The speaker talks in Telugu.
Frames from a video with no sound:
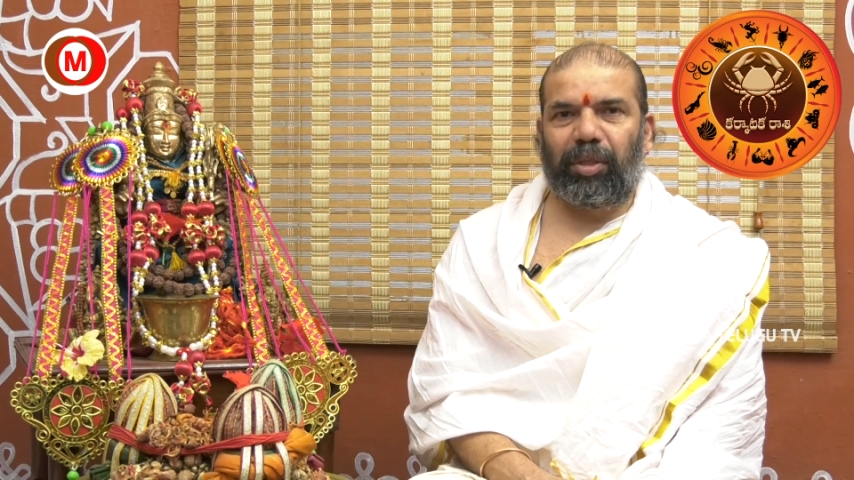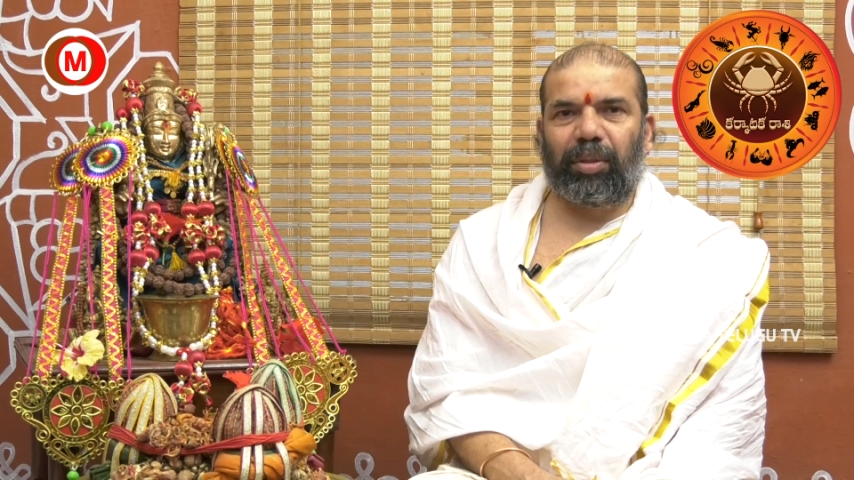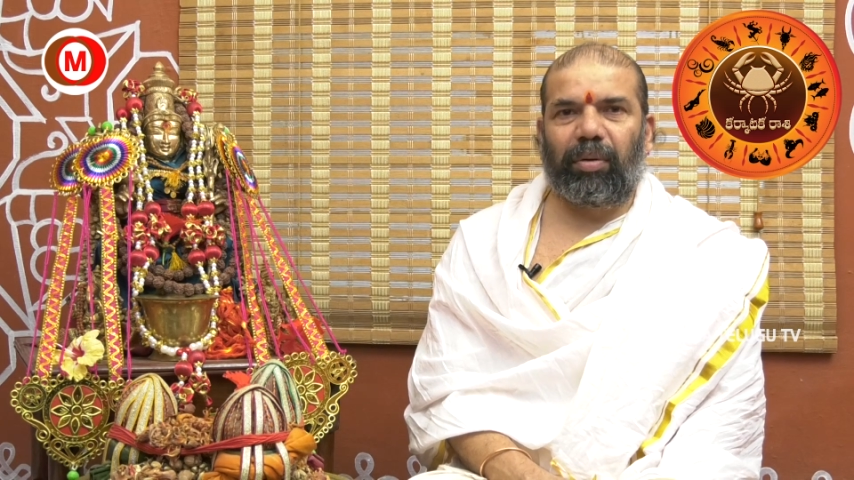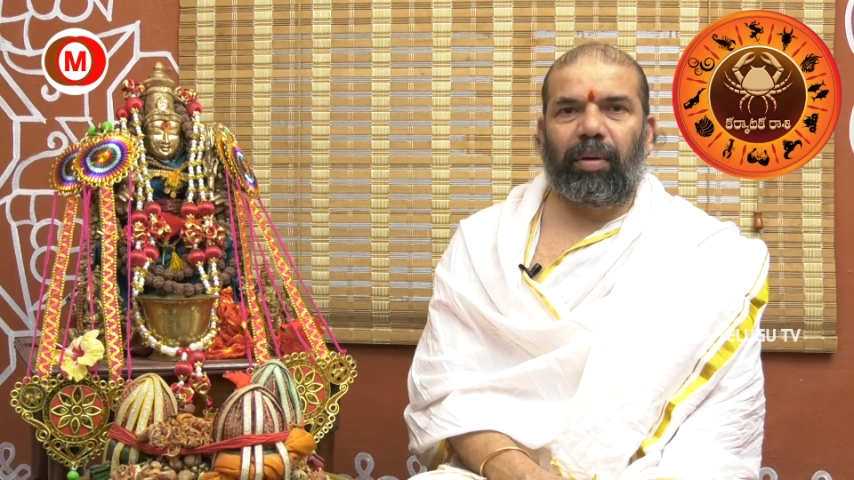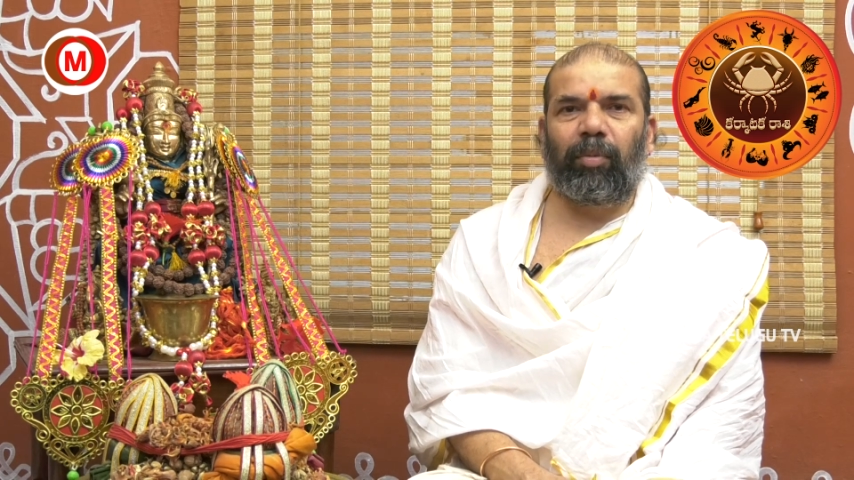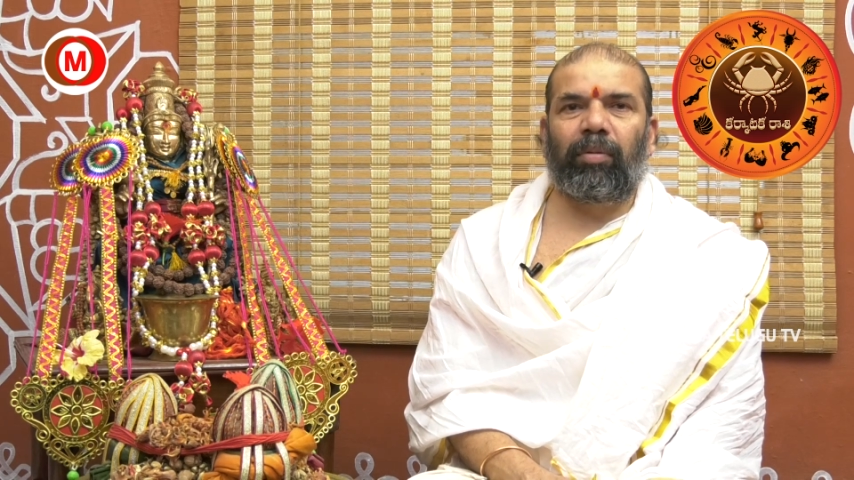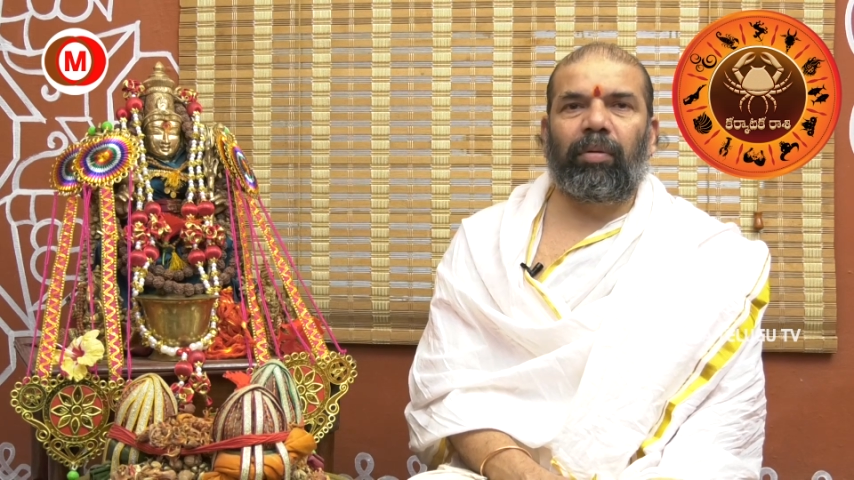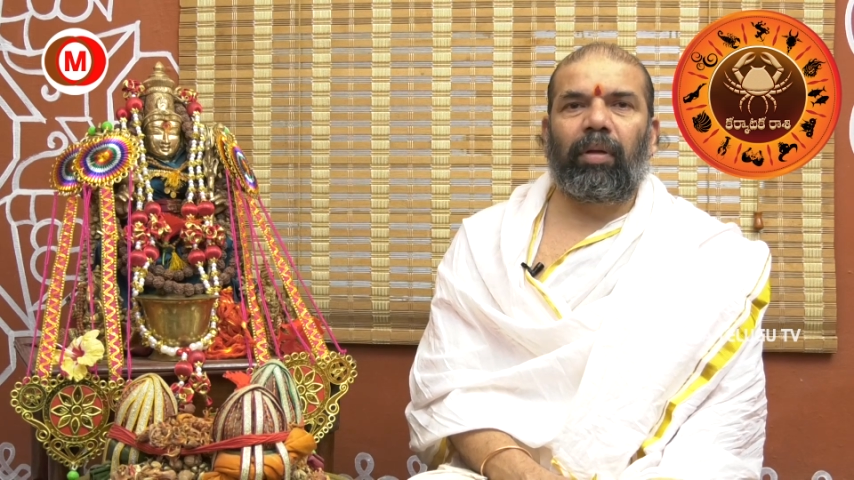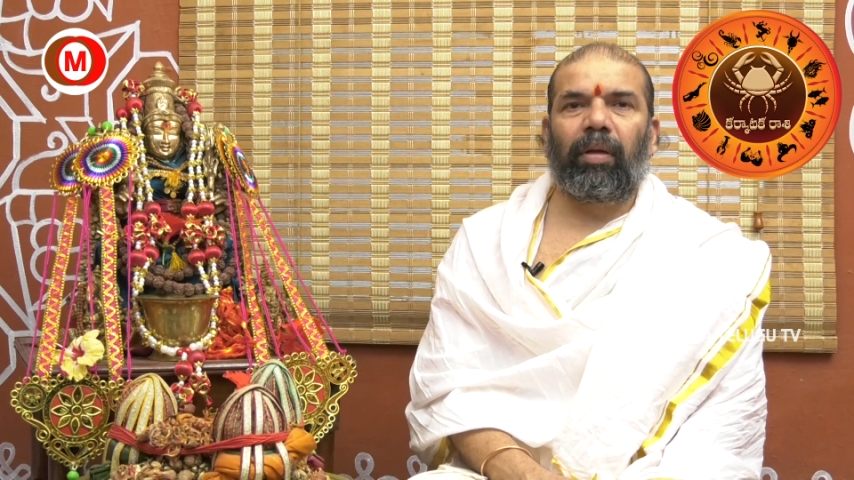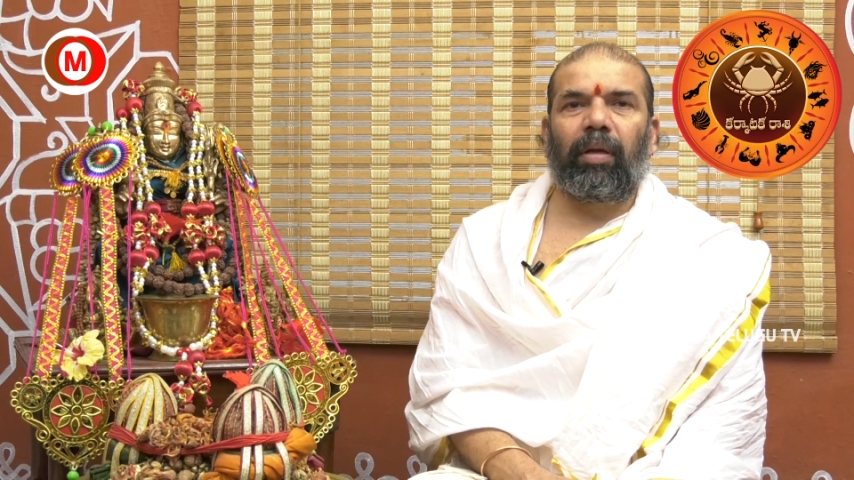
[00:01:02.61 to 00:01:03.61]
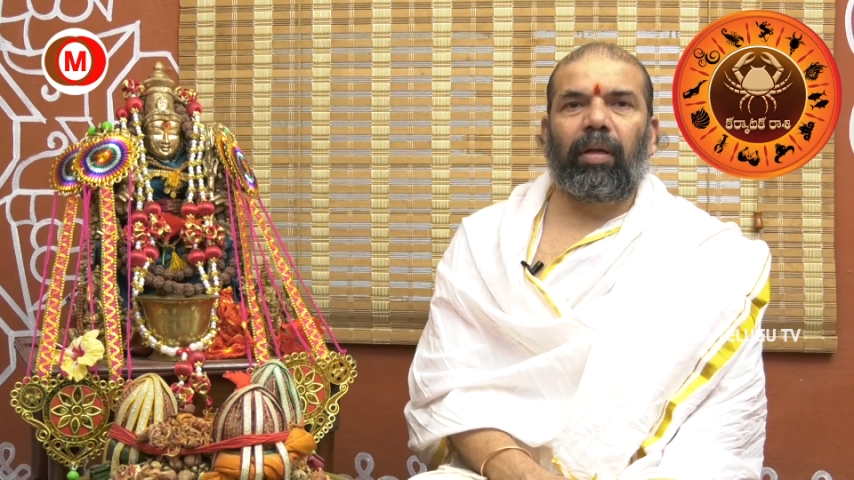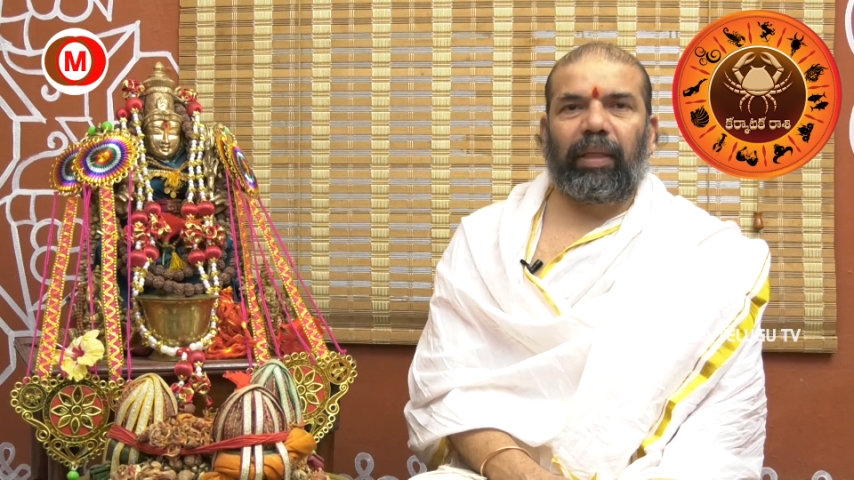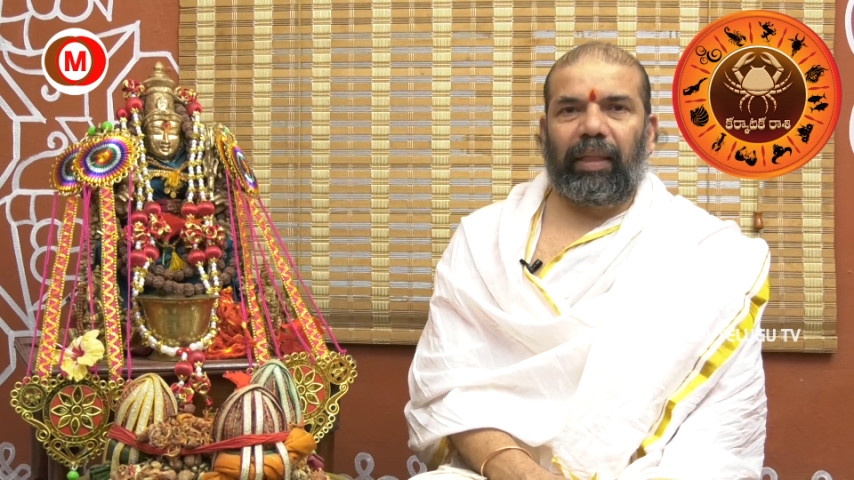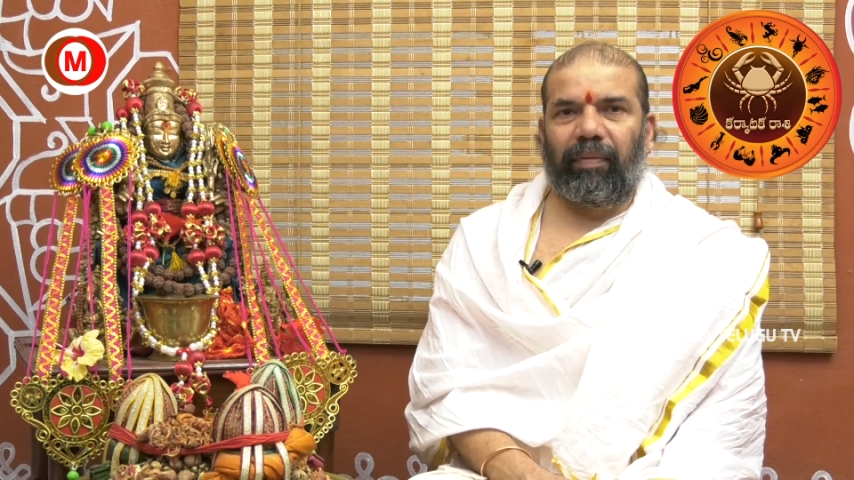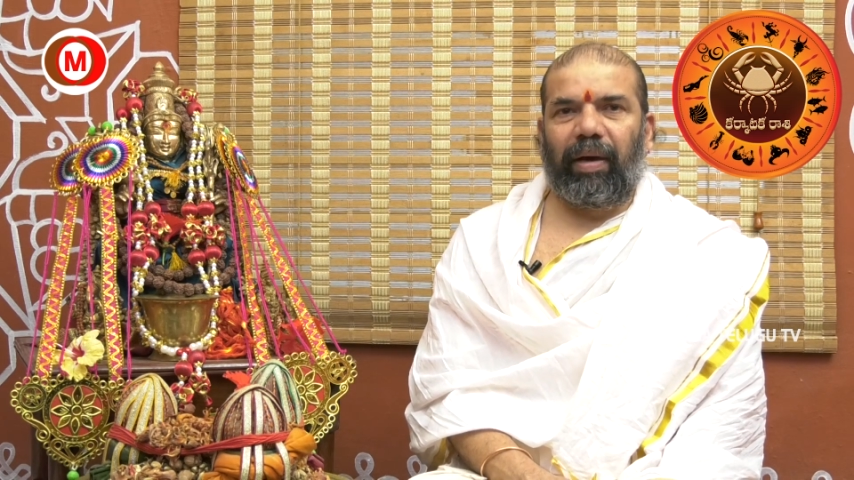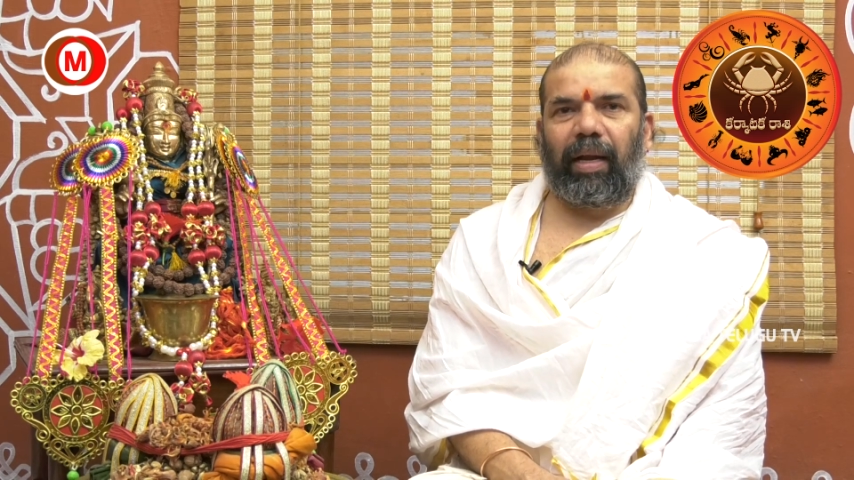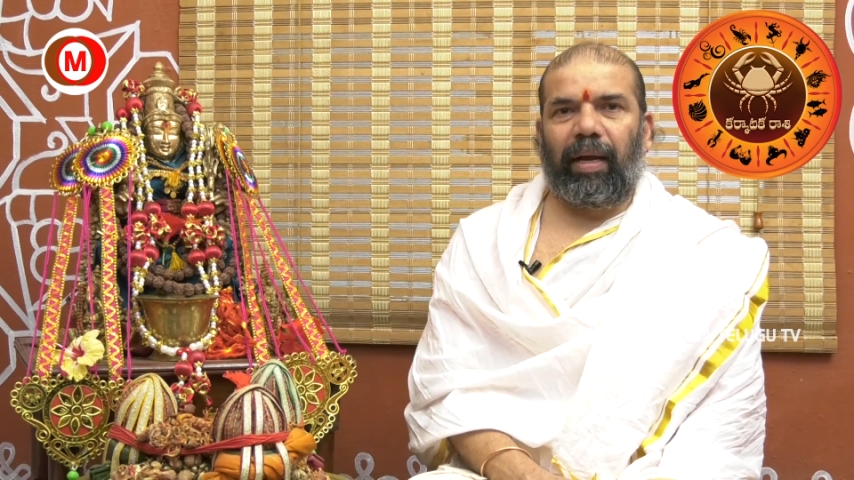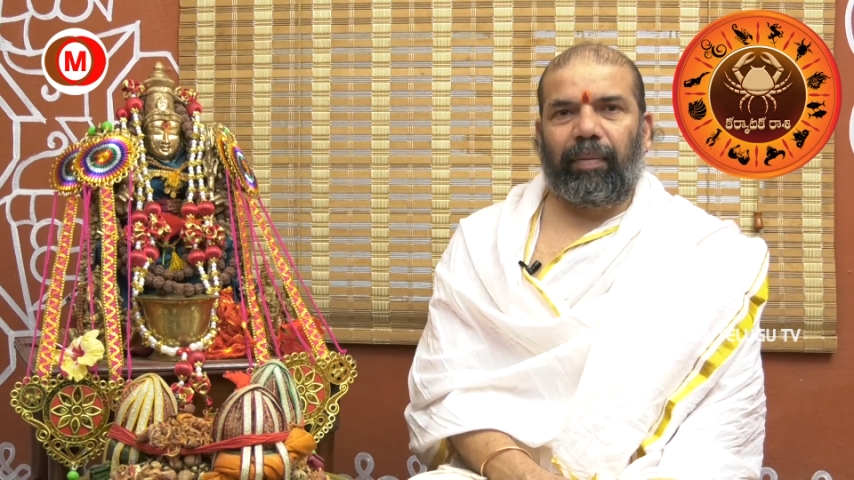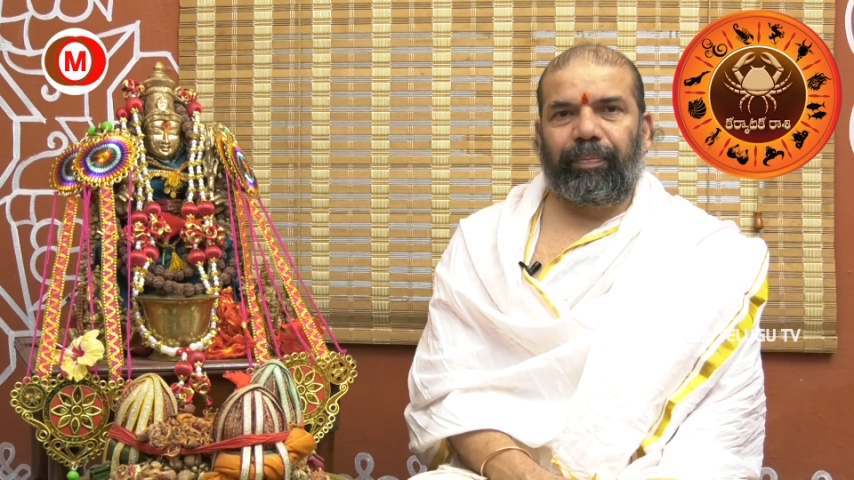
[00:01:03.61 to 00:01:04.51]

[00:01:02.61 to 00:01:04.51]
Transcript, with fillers: చేసుకోవడము తద్వారా